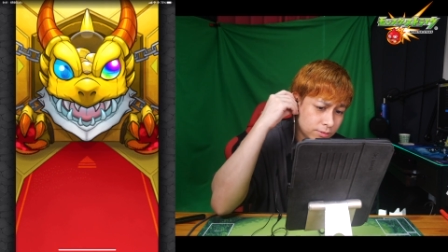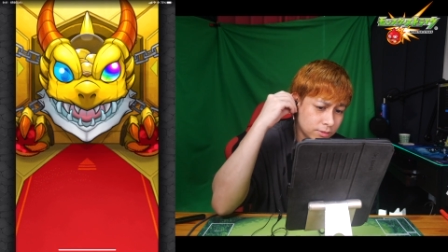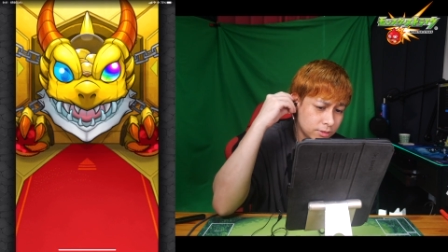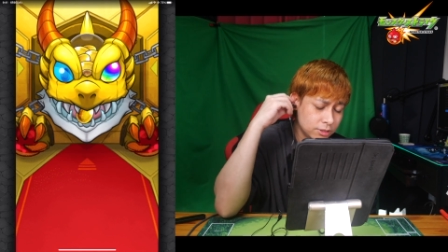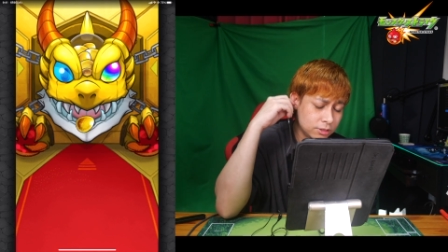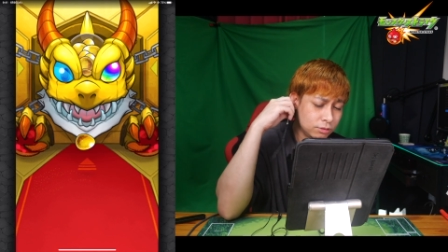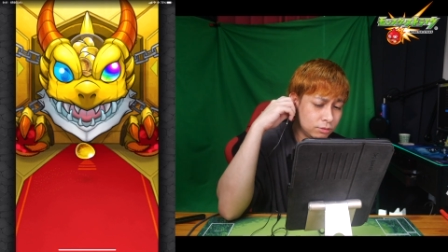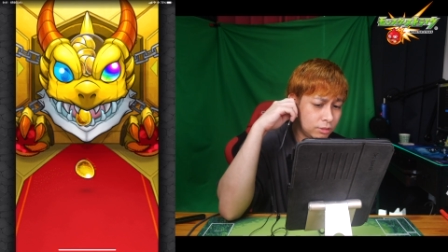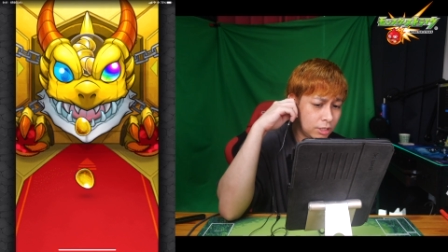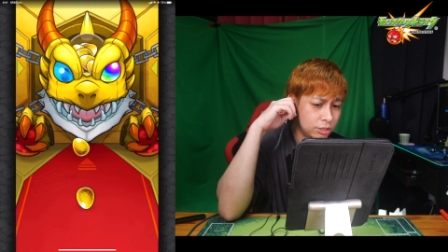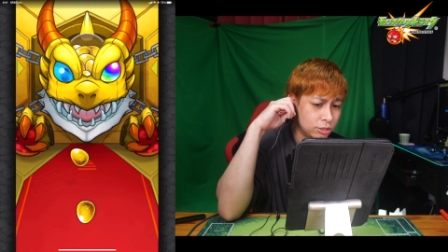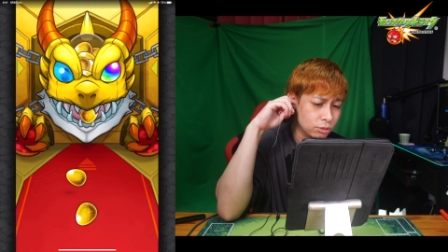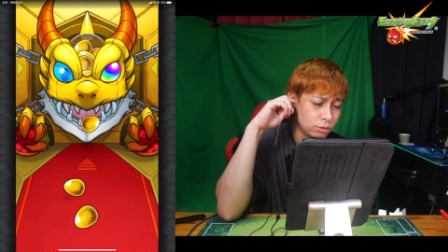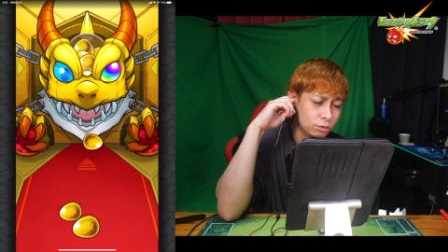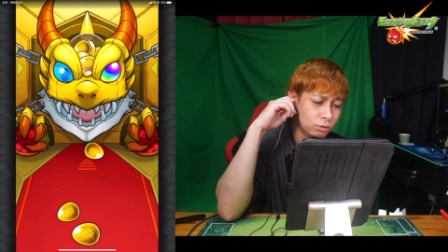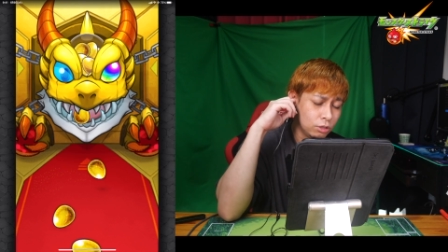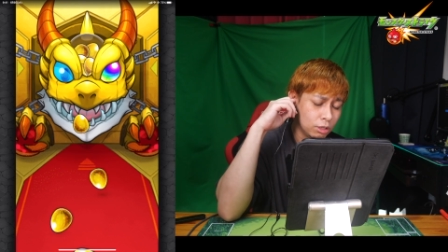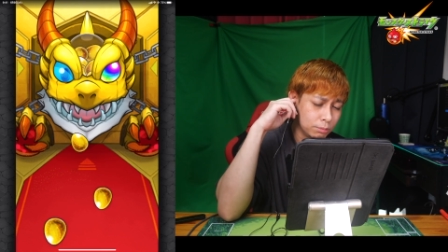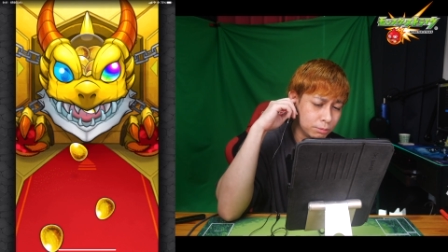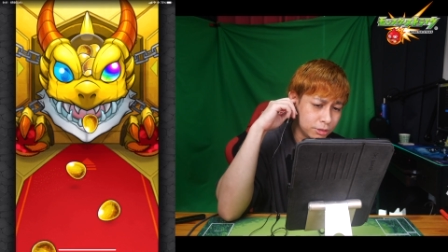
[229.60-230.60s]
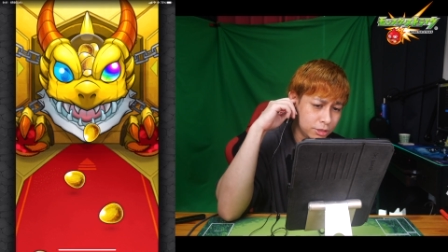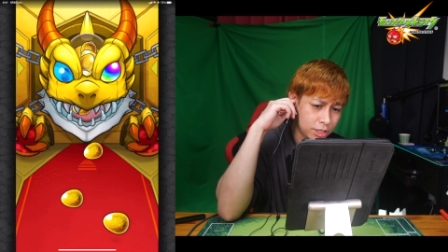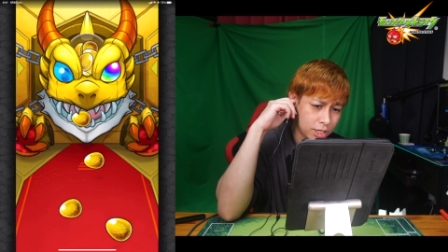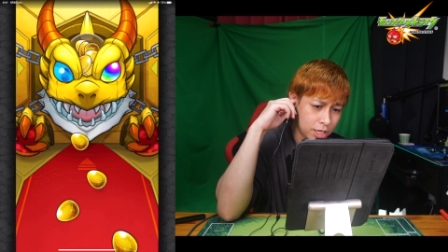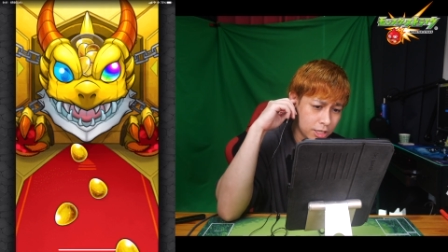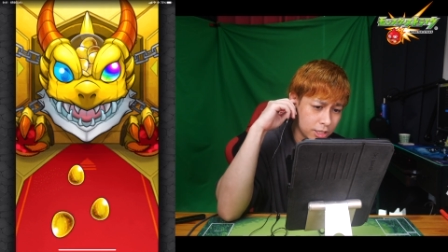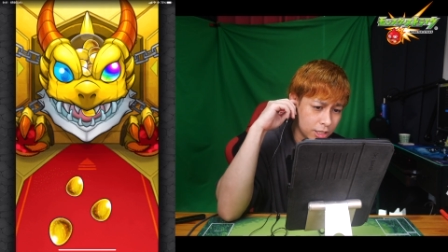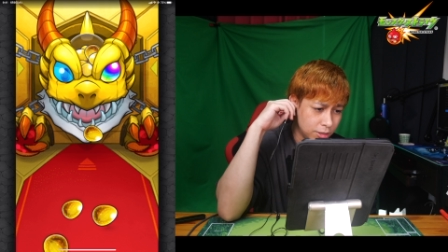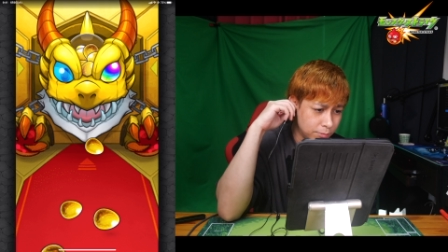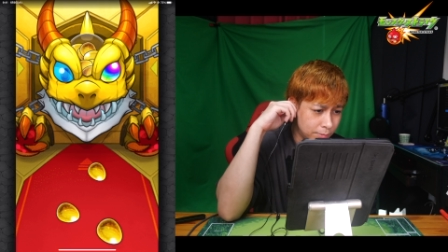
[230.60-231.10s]
そんなジョジョコラボして
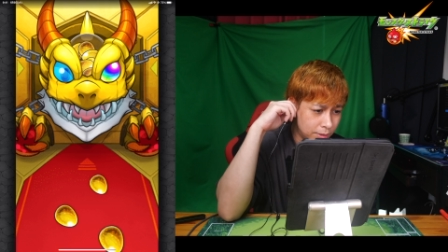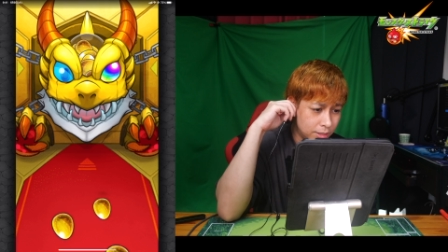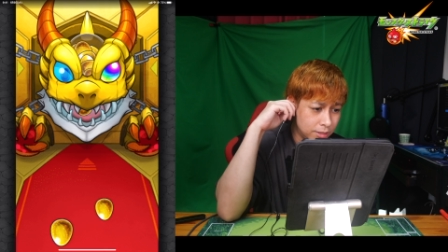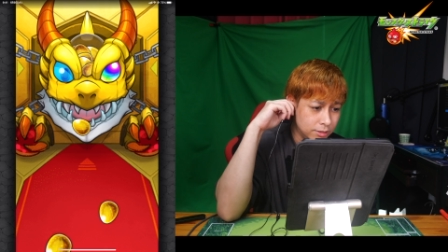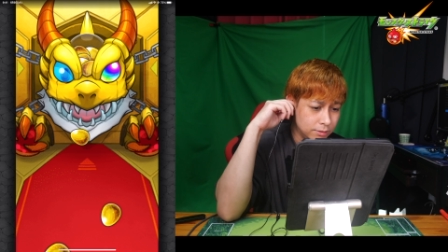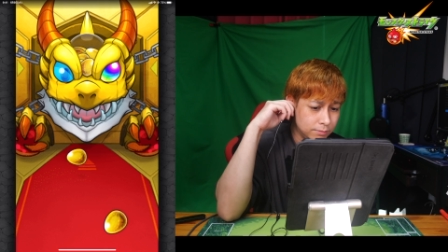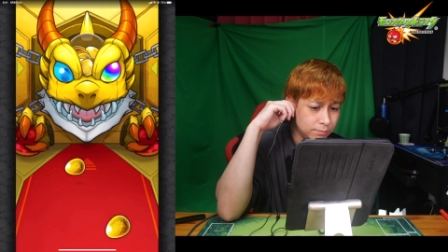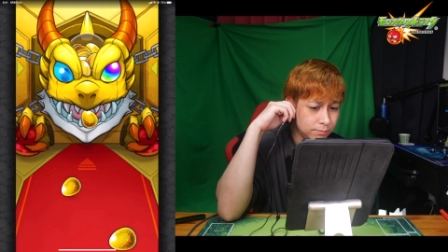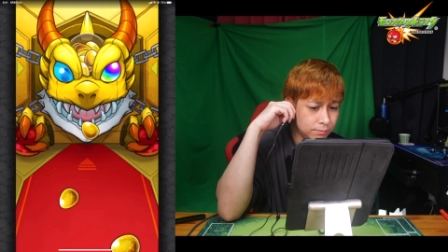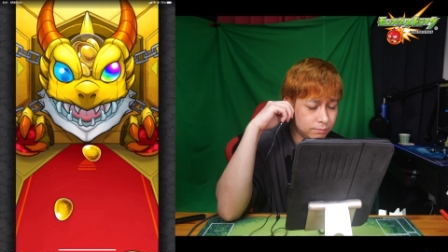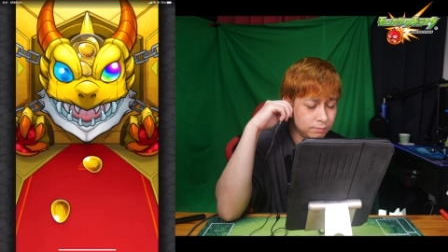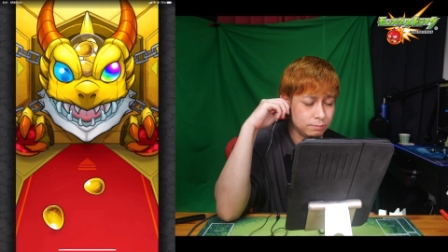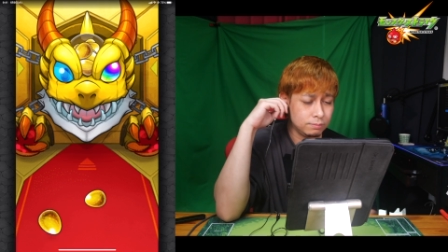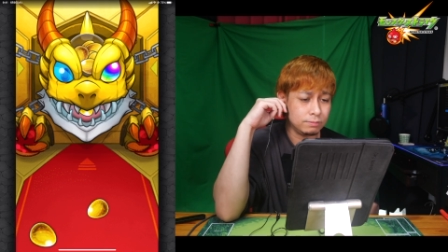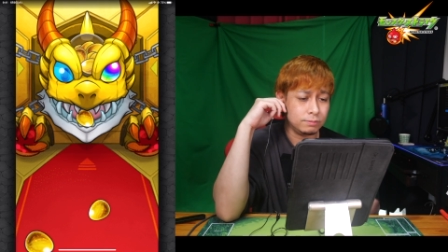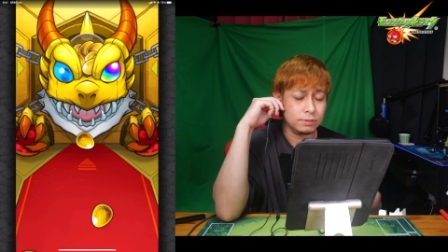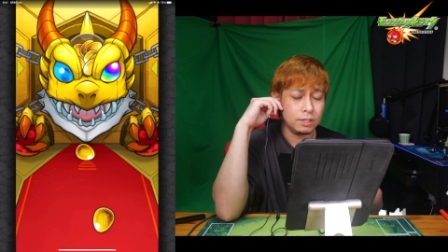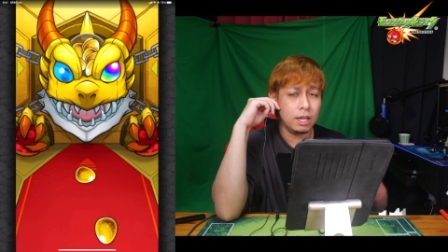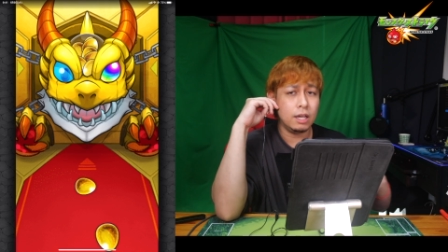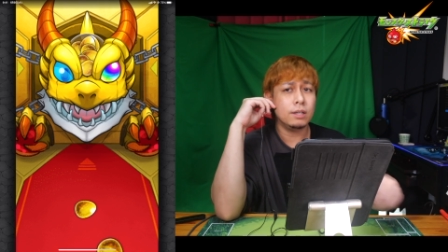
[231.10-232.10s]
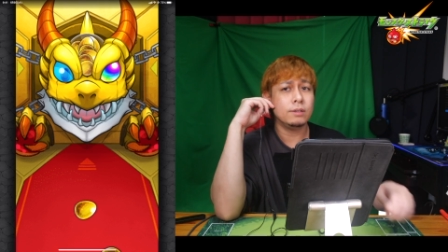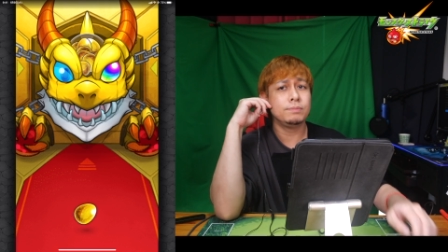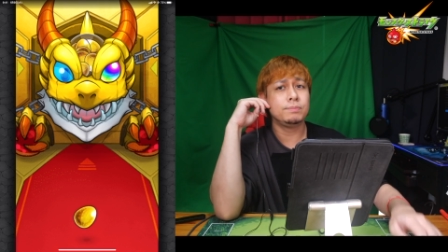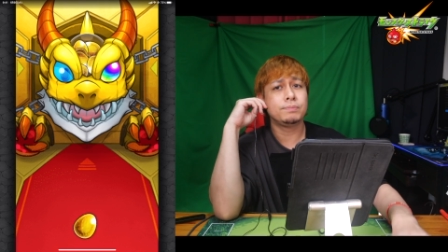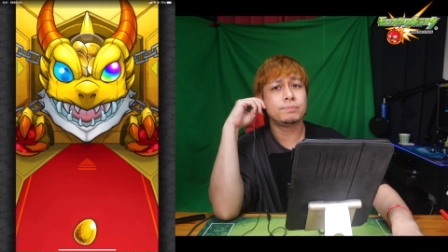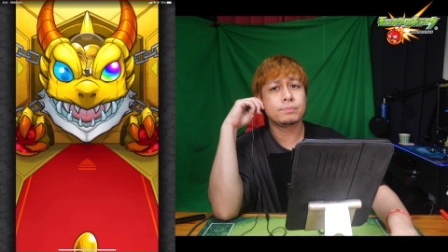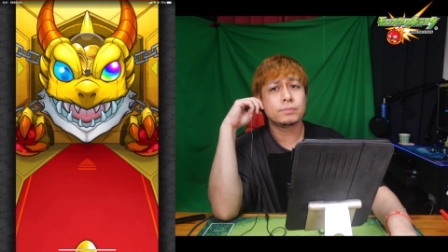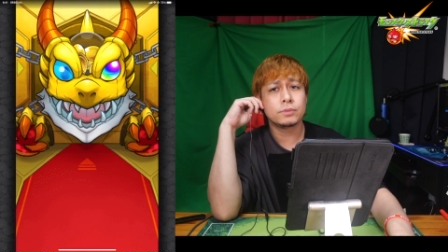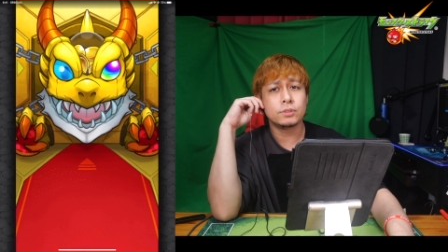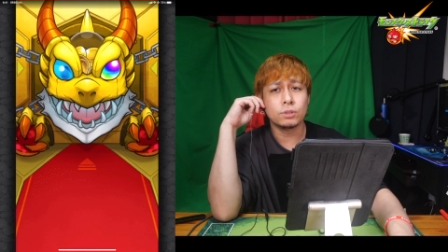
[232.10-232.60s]
ないから、今。ね。
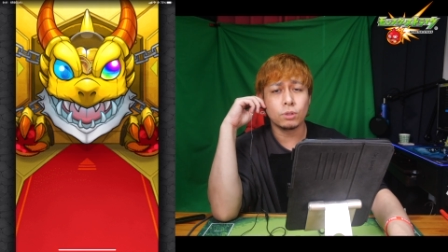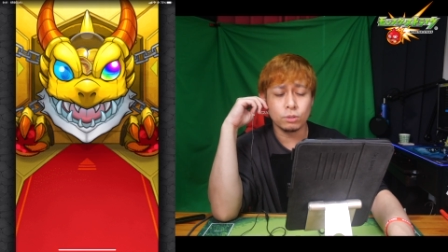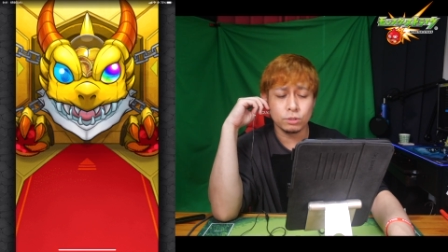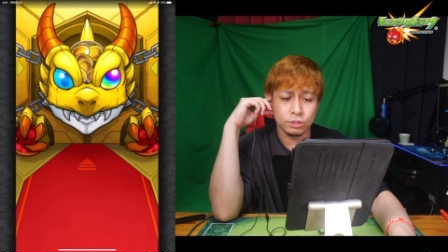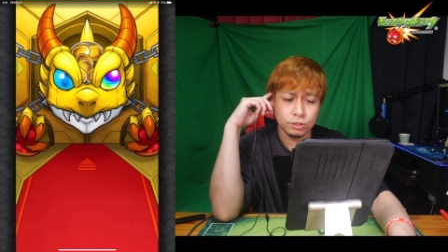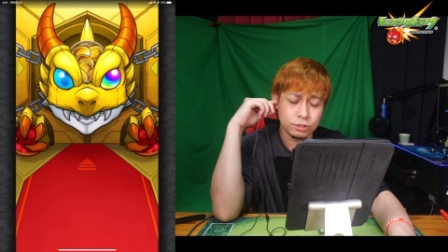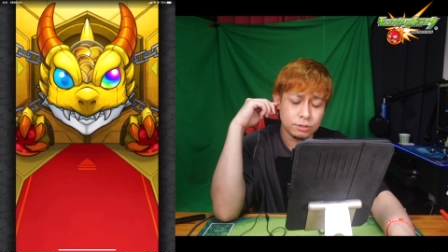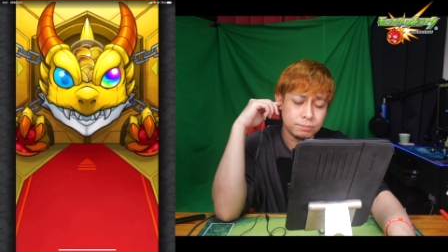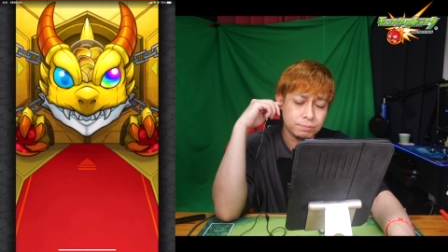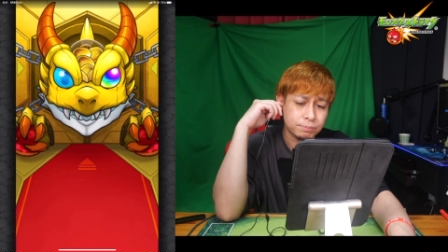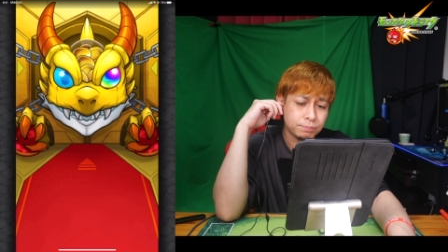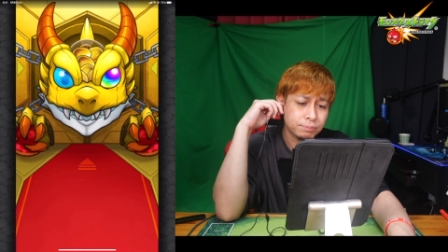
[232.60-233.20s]
よろしく。